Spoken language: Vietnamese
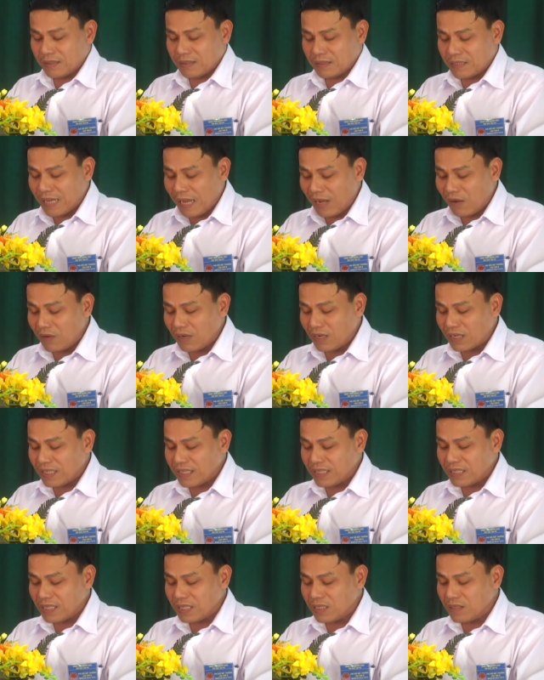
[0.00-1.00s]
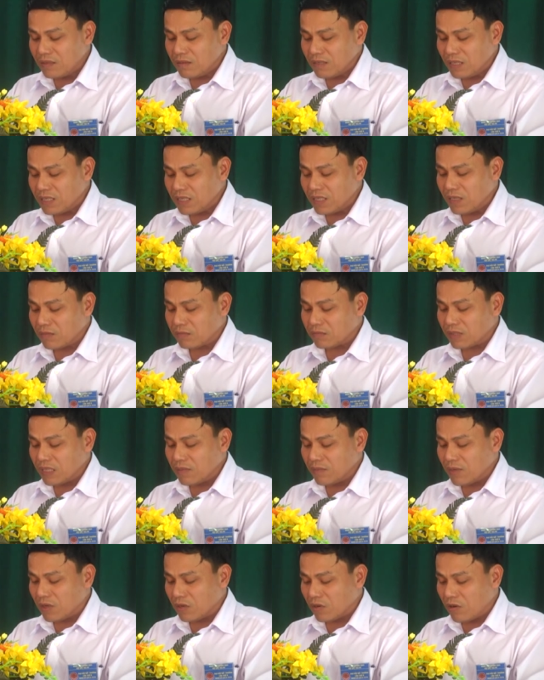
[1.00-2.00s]
sáu là nghiên cứu ứng dụng
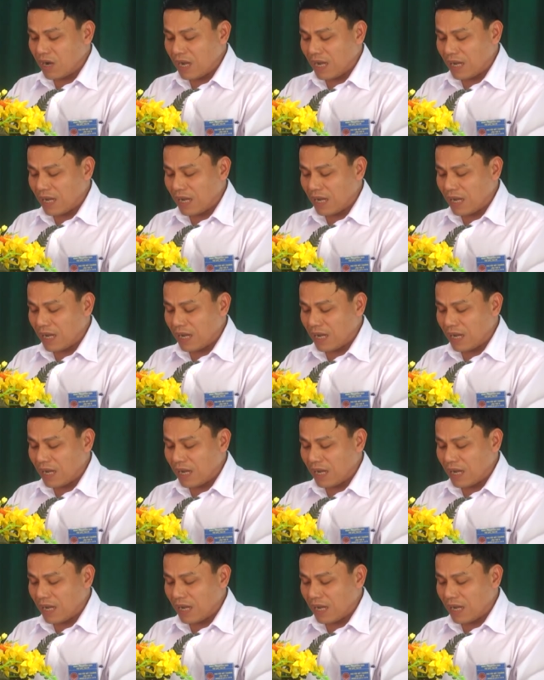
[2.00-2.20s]
tiến bộ khoa